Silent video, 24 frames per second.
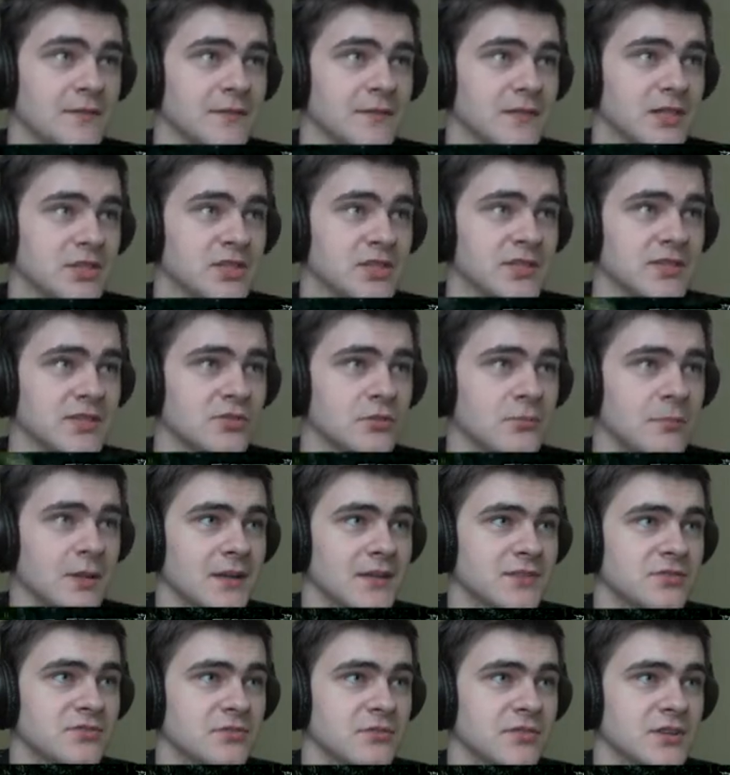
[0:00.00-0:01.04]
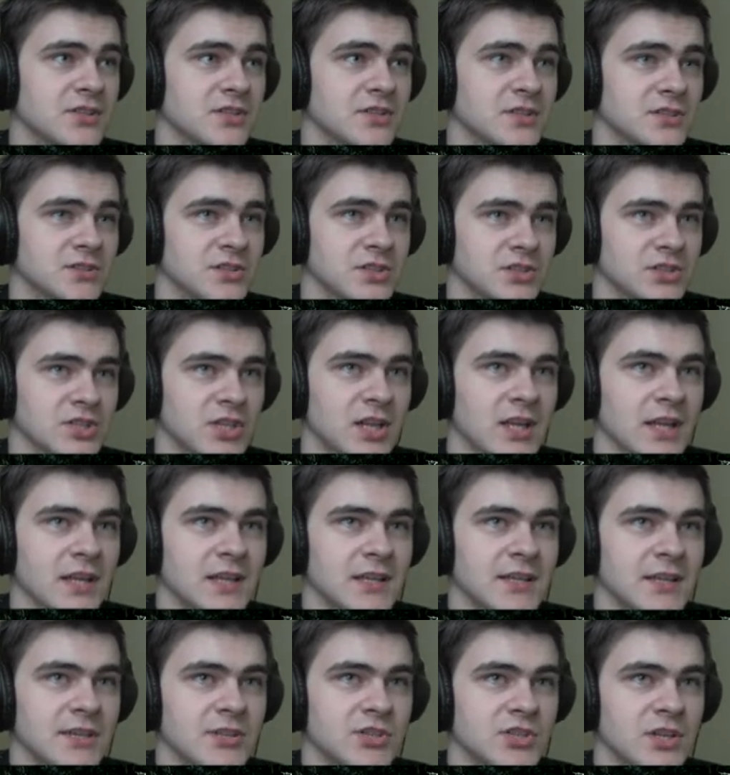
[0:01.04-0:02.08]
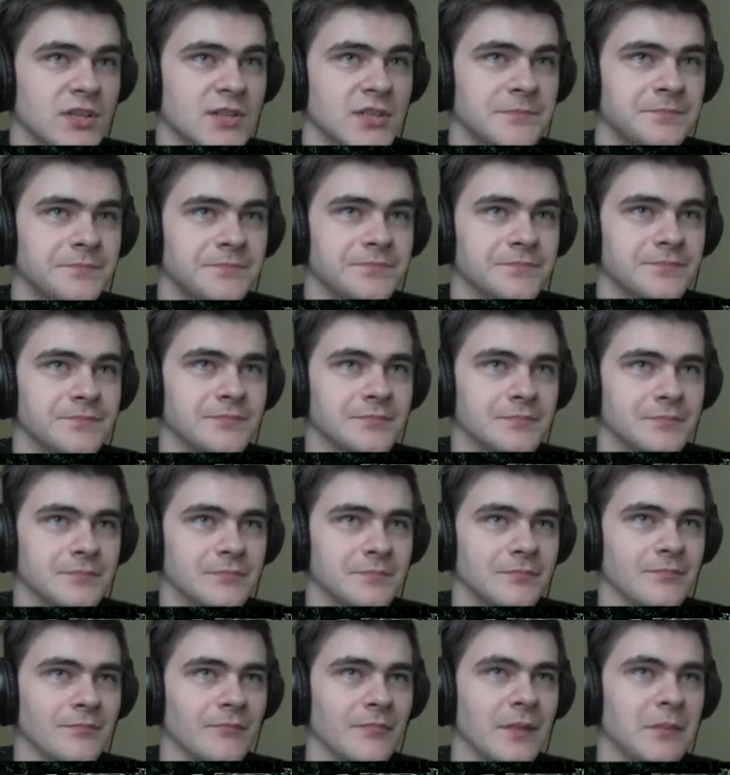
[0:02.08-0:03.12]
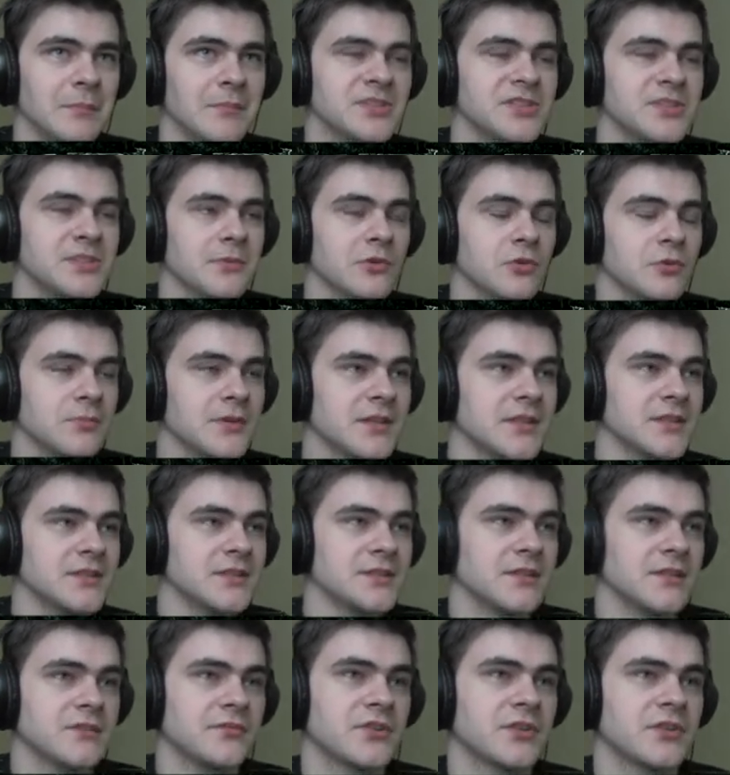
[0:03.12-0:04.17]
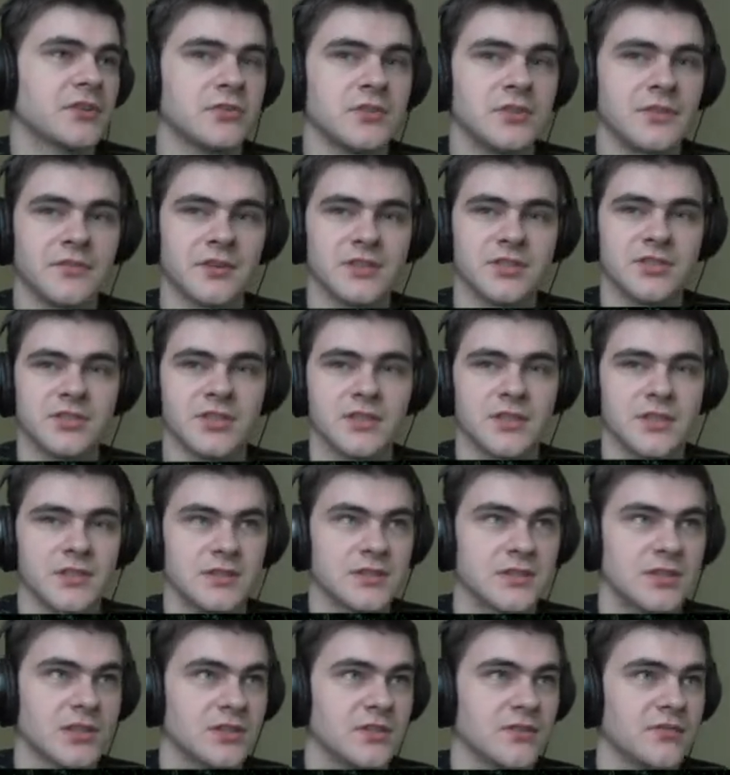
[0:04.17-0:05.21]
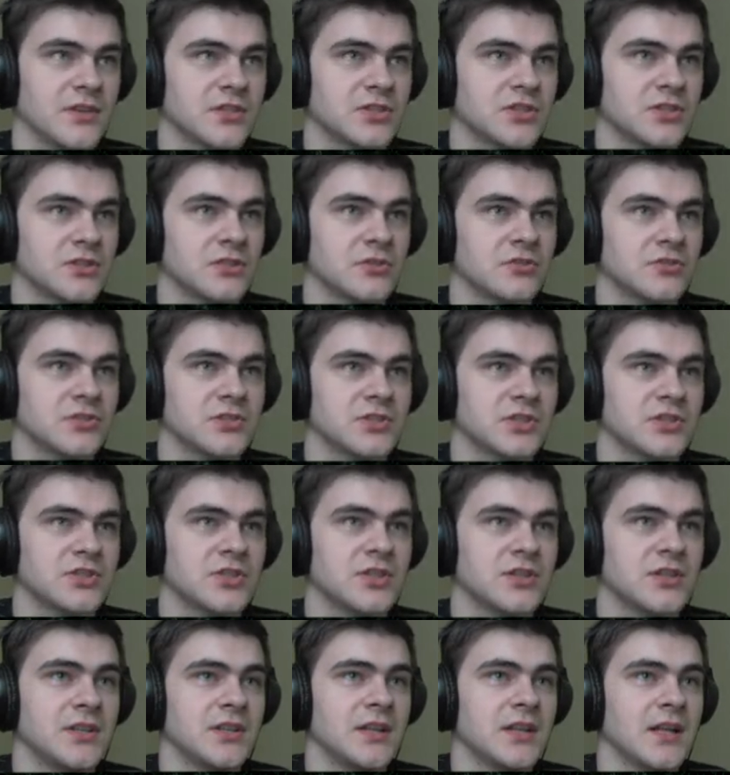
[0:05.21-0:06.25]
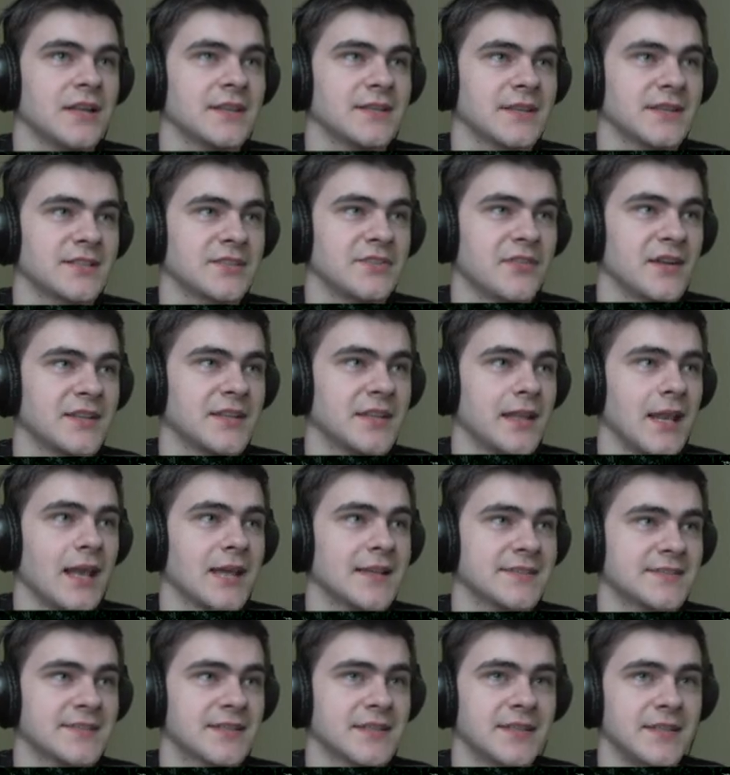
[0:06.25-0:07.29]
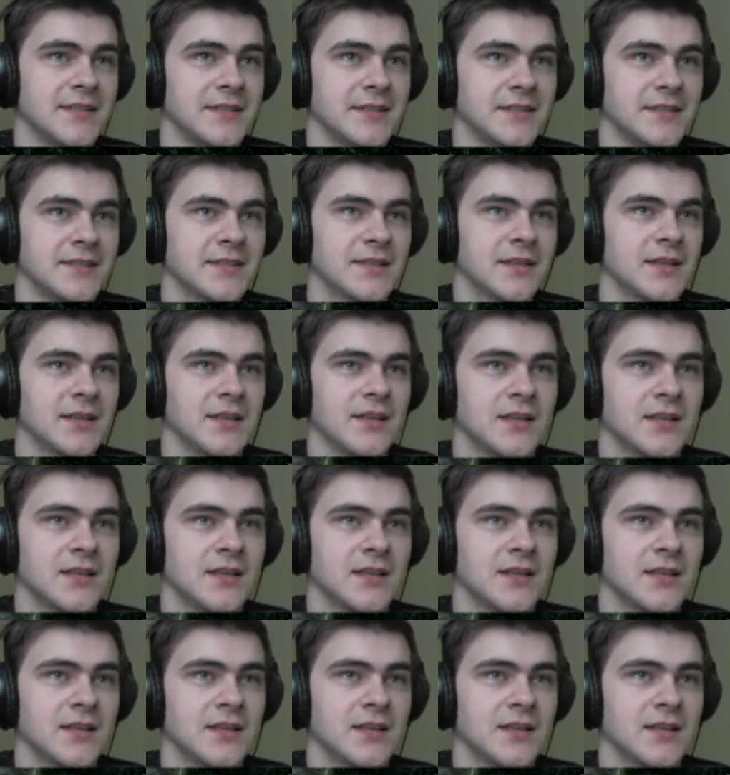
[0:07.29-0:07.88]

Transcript: Także jest to bardzo ważna rzecz, jeżeli będziemy umiejętnie wykonywać te dwie czynności, czyli tak zwany last hit